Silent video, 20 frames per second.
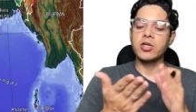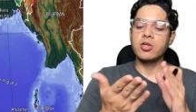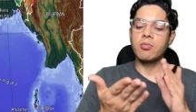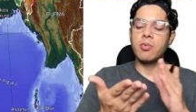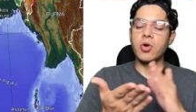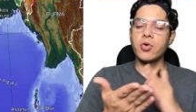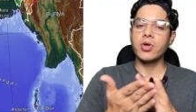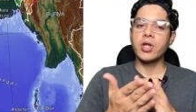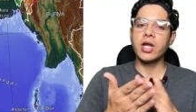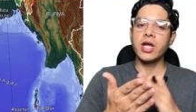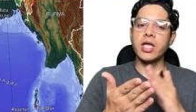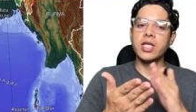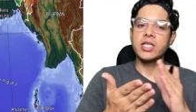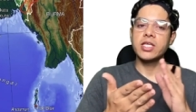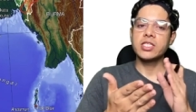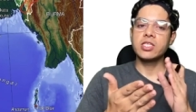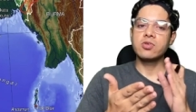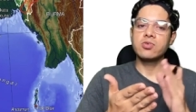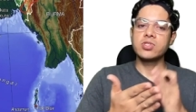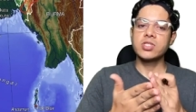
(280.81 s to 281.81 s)
की जो माउंटेन
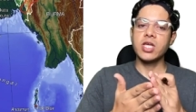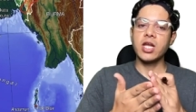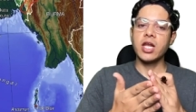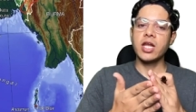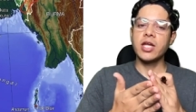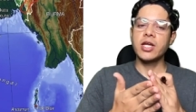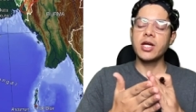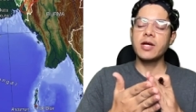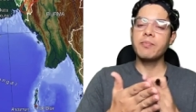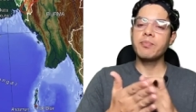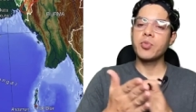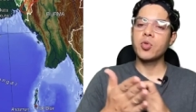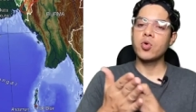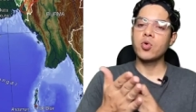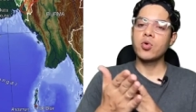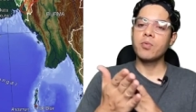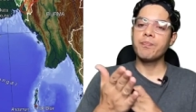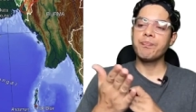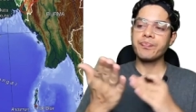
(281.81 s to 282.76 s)
रेंजेस है उससे रिलेटेड तो